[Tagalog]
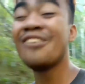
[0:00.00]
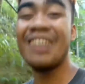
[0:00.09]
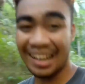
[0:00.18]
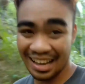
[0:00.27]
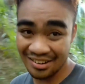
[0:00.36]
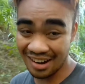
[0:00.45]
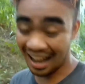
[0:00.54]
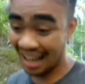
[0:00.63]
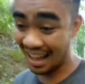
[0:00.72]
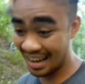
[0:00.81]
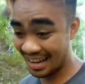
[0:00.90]
Huwag kayong
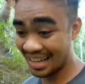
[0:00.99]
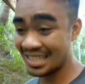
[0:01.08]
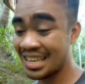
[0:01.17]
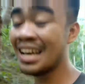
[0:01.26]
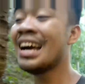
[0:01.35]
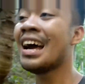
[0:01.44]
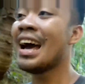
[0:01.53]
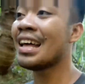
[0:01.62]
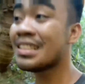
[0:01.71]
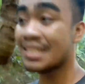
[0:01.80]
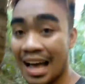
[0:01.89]
aalis.
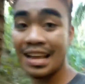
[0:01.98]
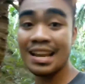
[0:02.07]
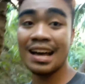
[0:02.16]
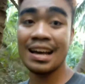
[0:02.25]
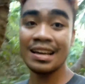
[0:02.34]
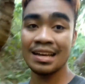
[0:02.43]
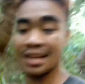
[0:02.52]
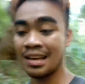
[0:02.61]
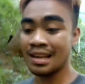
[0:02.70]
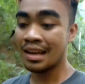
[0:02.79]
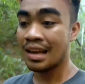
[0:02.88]
And sana,
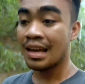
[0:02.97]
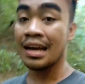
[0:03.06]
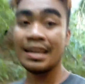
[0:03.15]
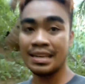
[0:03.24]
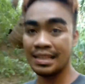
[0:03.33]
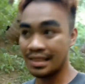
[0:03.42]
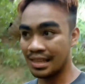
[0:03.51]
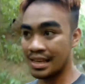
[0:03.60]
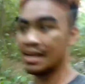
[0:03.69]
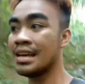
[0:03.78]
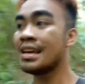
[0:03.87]

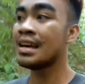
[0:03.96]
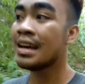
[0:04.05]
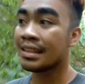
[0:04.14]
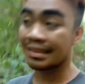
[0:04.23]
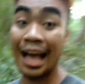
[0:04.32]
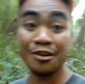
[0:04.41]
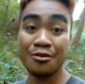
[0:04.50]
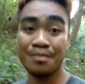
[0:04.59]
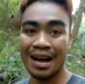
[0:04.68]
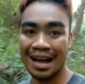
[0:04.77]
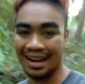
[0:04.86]
hindi
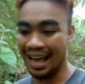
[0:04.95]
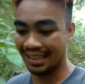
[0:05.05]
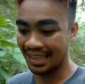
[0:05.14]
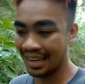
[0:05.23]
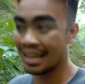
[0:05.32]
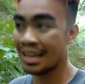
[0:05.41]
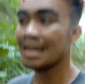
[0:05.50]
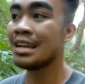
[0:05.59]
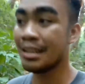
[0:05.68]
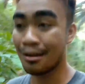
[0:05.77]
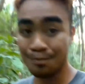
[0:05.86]
tayo makagat
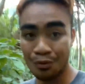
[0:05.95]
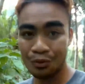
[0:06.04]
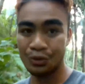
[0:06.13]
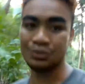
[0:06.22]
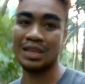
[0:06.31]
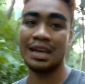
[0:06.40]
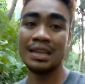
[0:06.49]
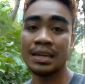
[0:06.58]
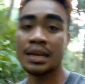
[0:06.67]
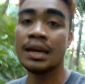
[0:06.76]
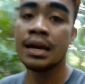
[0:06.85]
ng pukyutan.
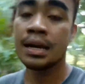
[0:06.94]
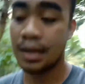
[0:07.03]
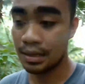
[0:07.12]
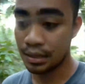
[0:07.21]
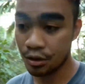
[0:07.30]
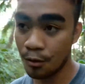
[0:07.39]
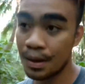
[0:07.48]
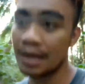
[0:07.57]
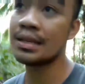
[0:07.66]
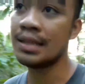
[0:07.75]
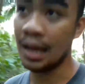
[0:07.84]
Kasi
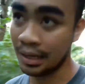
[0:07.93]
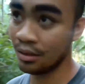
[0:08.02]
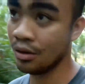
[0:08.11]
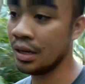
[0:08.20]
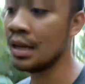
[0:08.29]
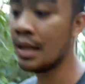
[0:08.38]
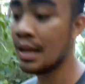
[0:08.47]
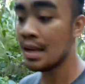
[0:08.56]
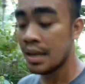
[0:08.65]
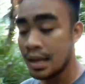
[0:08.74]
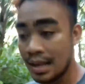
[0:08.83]
sobrang sakit nun.
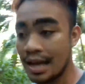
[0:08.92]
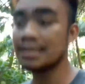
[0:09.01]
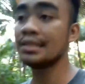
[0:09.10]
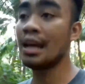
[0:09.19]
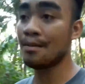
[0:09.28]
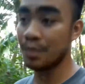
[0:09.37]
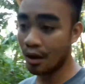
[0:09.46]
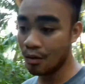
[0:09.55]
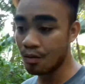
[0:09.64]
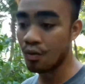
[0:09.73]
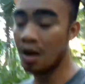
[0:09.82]
Last time
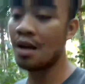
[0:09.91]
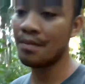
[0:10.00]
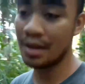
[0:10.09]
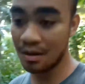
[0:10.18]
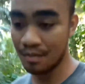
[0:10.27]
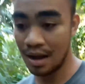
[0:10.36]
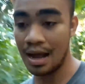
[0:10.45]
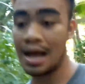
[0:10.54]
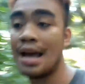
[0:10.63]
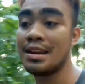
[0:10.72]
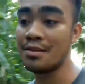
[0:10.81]
na kumuha kami ng mga
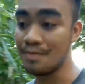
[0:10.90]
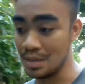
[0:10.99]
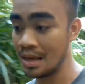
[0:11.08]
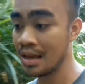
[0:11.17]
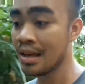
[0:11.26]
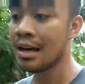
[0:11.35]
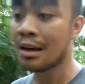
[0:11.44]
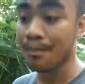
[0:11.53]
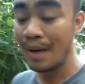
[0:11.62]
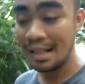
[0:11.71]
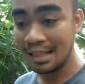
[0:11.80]
honeybee,
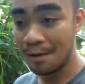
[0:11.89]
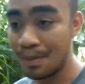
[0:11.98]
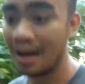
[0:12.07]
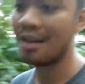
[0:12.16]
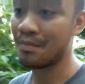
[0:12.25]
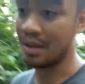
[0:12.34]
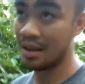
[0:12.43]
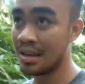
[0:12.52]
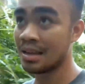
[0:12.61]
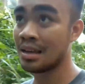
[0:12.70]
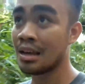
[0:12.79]
bata pa kami,
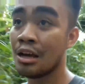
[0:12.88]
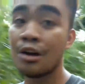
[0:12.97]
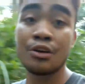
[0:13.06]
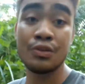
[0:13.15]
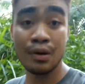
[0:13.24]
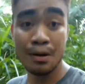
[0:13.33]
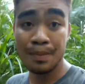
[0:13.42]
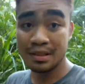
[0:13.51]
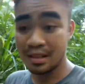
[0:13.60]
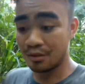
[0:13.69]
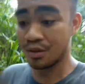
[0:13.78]
yung
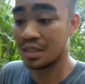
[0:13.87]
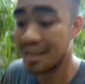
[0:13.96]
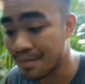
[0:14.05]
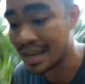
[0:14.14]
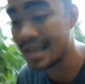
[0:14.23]
kapatid ko si